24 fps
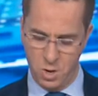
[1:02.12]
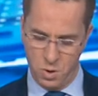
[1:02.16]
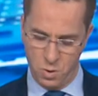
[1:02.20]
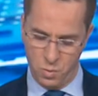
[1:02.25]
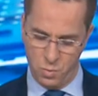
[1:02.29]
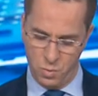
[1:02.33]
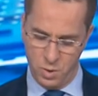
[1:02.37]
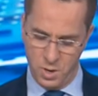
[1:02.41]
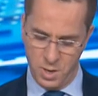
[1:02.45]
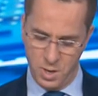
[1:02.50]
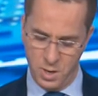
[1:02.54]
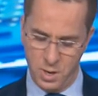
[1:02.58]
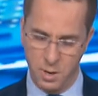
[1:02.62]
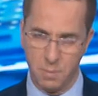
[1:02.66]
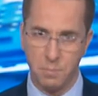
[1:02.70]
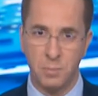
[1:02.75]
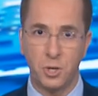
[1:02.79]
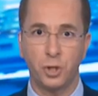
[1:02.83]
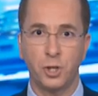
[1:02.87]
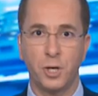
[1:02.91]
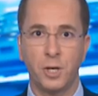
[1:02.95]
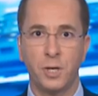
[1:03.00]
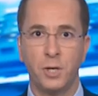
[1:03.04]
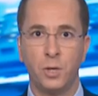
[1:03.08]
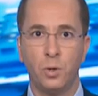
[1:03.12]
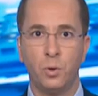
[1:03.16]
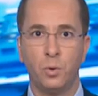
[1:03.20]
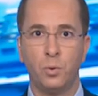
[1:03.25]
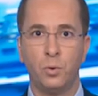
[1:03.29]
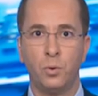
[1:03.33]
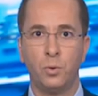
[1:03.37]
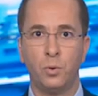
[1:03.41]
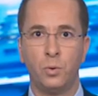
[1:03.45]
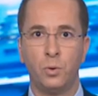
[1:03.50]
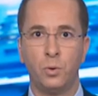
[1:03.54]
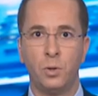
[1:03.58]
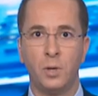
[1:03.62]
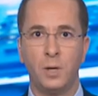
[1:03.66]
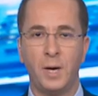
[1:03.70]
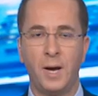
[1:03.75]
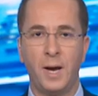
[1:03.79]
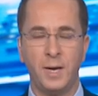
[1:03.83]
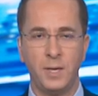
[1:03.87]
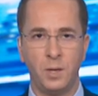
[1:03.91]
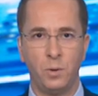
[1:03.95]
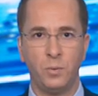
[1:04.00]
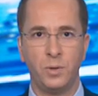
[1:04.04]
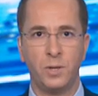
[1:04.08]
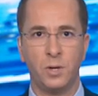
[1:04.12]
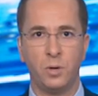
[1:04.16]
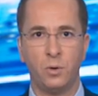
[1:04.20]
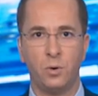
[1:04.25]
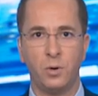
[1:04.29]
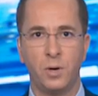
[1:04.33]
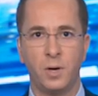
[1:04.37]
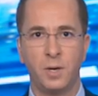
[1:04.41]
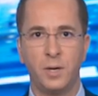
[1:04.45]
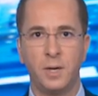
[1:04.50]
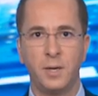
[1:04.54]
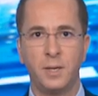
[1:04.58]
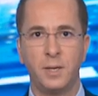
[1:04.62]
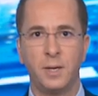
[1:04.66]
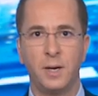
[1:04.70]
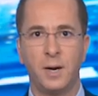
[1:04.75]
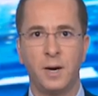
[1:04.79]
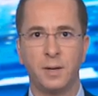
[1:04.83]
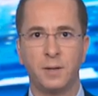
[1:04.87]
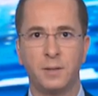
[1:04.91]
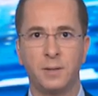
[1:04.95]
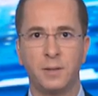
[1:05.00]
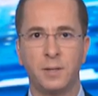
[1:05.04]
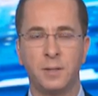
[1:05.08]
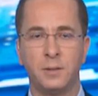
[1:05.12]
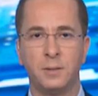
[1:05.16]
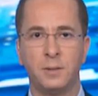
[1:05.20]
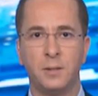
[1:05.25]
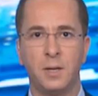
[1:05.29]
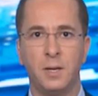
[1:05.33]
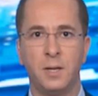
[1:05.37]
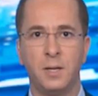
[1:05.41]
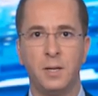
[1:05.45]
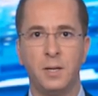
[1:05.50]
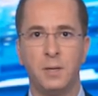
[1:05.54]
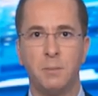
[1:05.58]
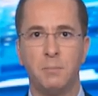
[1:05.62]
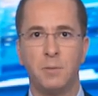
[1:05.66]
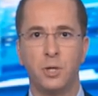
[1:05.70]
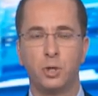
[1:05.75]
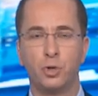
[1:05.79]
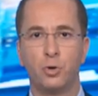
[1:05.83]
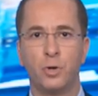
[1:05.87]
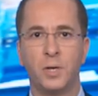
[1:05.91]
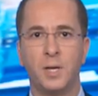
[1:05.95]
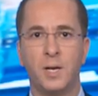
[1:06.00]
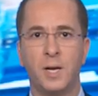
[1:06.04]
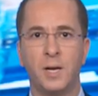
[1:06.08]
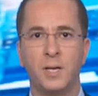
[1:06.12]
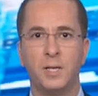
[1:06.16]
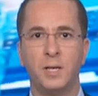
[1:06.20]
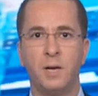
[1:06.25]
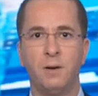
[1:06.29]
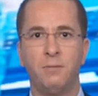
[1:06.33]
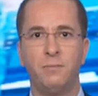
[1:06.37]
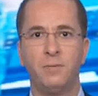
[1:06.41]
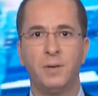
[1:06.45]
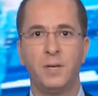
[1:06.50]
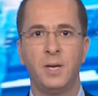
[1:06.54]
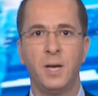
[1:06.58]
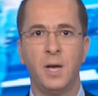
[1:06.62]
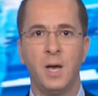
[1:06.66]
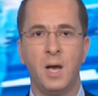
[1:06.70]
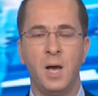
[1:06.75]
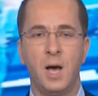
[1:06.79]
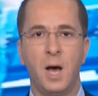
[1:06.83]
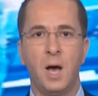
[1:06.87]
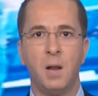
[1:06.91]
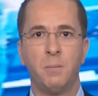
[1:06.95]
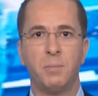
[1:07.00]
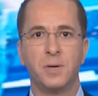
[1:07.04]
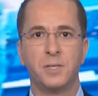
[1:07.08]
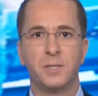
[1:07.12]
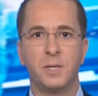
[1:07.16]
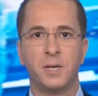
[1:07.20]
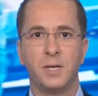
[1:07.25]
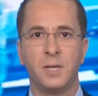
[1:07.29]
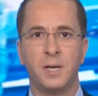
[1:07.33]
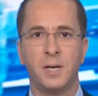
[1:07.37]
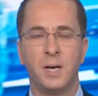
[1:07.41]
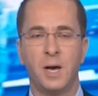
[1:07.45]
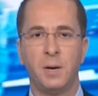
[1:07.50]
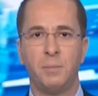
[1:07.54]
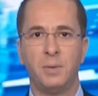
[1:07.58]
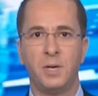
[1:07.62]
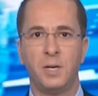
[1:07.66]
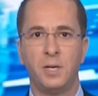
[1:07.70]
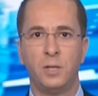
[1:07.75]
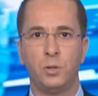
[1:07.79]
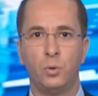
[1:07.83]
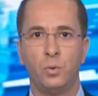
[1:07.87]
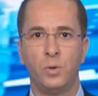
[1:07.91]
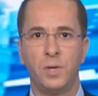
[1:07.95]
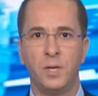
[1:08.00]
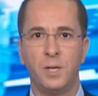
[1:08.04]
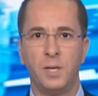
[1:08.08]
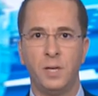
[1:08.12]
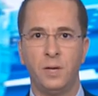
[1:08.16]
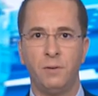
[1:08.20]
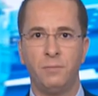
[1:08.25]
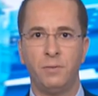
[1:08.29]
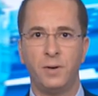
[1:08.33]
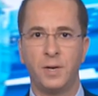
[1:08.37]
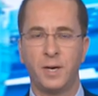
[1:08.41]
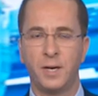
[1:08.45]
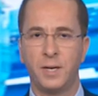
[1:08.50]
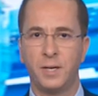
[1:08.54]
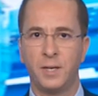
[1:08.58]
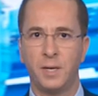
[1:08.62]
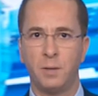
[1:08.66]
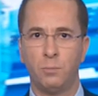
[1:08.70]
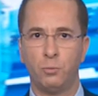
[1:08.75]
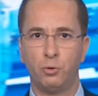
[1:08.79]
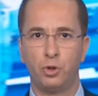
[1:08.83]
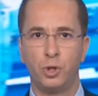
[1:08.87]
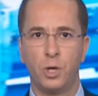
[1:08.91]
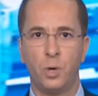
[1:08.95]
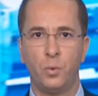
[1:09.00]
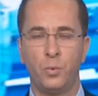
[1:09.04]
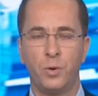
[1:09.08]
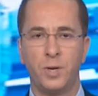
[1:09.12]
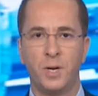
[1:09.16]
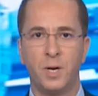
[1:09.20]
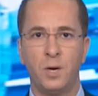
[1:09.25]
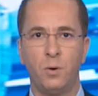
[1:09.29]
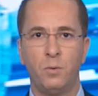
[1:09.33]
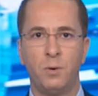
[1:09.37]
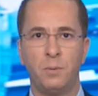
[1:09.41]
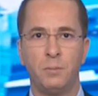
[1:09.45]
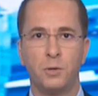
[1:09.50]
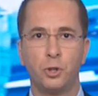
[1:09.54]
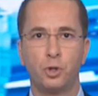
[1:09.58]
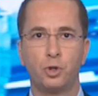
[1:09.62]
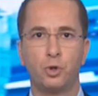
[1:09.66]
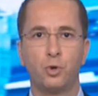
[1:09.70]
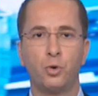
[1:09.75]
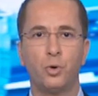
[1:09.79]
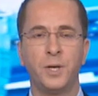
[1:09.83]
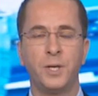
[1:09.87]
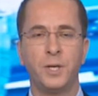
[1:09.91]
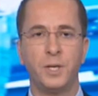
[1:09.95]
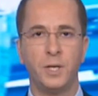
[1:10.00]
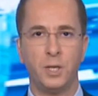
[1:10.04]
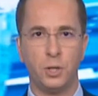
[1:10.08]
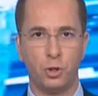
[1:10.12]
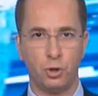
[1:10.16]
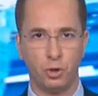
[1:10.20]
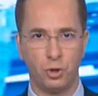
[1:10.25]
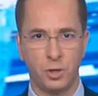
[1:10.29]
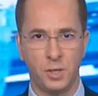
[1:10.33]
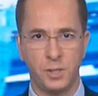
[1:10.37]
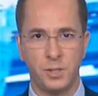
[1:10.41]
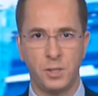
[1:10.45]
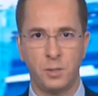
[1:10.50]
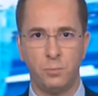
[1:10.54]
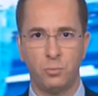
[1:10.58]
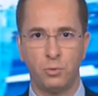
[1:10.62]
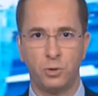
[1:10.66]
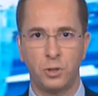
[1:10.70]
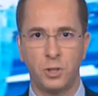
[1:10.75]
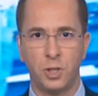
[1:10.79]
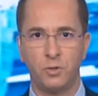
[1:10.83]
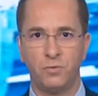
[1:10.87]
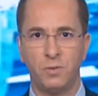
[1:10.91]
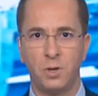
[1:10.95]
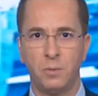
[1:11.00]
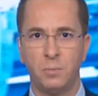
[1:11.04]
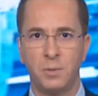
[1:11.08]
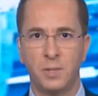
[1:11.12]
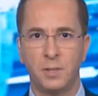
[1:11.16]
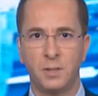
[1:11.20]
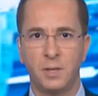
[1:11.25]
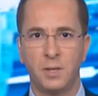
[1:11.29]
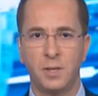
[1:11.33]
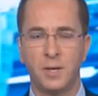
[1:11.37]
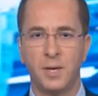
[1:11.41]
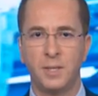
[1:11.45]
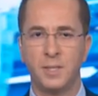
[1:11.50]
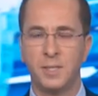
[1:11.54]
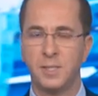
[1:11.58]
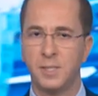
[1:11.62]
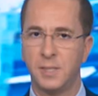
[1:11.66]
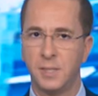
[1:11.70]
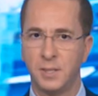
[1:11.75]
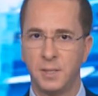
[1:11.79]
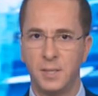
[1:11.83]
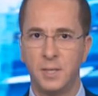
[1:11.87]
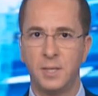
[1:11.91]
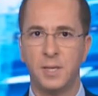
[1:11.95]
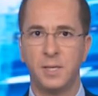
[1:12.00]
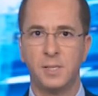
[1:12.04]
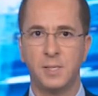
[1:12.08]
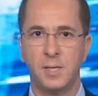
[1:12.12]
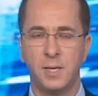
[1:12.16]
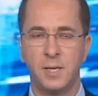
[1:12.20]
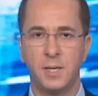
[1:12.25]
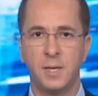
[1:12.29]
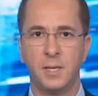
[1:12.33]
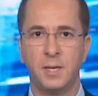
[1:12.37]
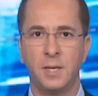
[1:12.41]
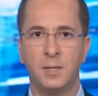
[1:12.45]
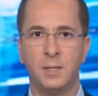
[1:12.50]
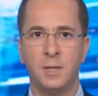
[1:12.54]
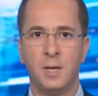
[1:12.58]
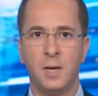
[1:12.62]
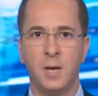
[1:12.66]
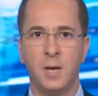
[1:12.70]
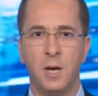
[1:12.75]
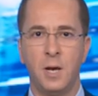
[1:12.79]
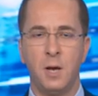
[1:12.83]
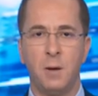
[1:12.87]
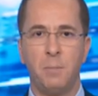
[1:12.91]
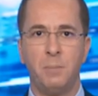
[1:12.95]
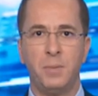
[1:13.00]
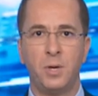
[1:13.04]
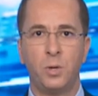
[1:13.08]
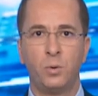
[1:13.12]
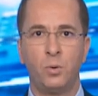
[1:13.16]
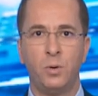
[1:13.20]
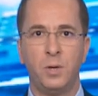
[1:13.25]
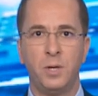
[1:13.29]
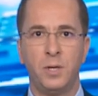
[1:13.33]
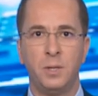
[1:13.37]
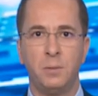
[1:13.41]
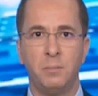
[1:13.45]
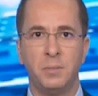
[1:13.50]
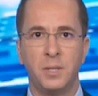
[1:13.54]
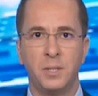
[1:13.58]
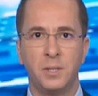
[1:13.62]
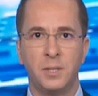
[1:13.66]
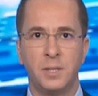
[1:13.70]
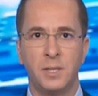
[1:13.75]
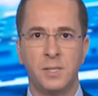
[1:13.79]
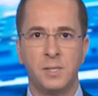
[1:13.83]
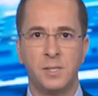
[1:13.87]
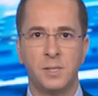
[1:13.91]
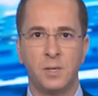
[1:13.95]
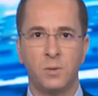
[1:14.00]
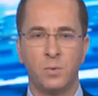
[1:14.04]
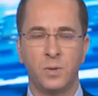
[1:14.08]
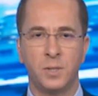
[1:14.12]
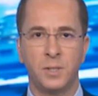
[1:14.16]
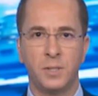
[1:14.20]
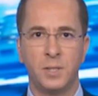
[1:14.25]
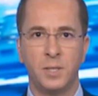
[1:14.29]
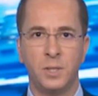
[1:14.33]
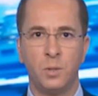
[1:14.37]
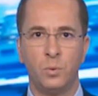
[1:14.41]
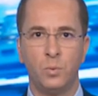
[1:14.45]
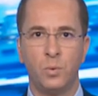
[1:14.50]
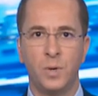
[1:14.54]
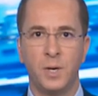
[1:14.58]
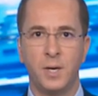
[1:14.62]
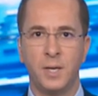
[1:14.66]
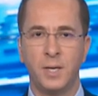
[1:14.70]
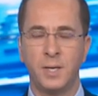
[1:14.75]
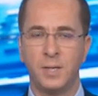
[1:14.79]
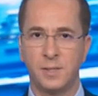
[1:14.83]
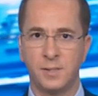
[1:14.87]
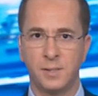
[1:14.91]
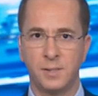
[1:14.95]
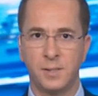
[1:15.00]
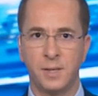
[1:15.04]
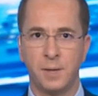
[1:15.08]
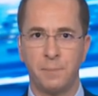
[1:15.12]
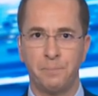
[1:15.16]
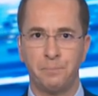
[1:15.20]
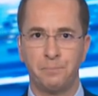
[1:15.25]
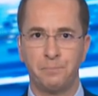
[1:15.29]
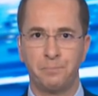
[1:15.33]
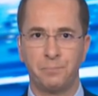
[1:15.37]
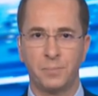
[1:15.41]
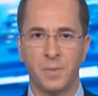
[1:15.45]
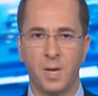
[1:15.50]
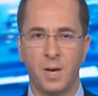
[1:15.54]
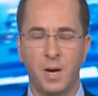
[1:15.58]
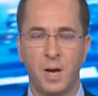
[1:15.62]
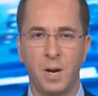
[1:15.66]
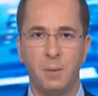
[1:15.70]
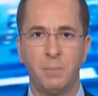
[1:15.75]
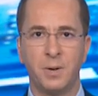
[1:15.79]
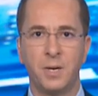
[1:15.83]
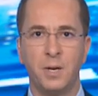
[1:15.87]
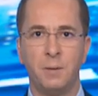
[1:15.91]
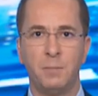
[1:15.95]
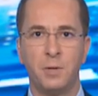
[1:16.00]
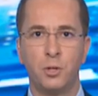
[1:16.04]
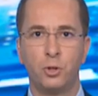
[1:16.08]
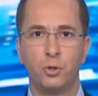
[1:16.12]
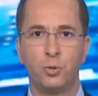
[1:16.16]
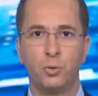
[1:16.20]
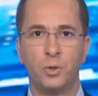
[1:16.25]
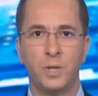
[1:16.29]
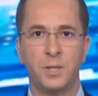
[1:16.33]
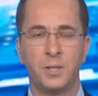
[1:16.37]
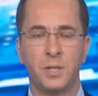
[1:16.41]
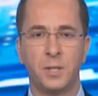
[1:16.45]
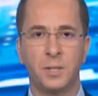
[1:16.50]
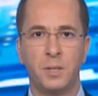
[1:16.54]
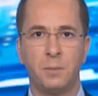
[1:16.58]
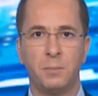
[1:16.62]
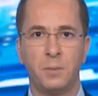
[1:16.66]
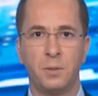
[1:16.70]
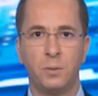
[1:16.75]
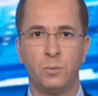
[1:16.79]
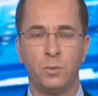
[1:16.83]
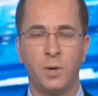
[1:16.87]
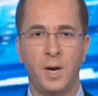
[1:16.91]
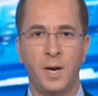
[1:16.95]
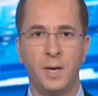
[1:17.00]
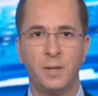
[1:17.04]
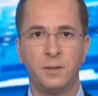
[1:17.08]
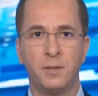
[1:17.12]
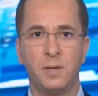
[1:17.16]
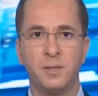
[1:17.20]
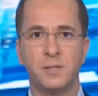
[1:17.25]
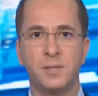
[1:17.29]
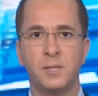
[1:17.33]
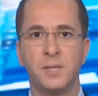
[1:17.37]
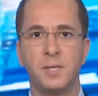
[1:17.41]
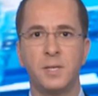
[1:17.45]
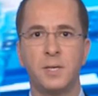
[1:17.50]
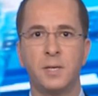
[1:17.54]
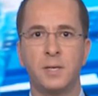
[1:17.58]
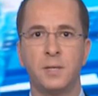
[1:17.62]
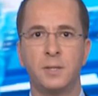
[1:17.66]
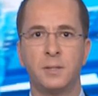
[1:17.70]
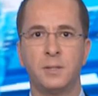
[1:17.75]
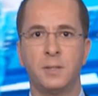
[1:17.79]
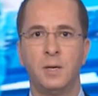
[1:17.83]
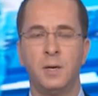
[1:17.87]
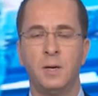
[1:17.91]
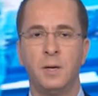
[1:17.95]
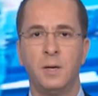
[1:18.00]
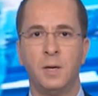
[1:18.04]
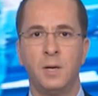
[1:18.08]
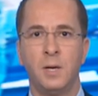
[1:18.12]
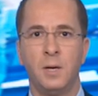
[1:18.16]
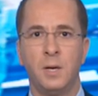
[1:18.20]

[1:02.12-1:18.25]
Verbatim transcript: ومشاريع حيوية أخرى كعرض لمشروع الأرياف البصري العابر للدول الإفريقية المجاورة ومشروع إنجاز مستشفى بطاقة 60 سريرا بكل من تنزا وتين وإنجزام البرنامج يتضمن أيضا زيارة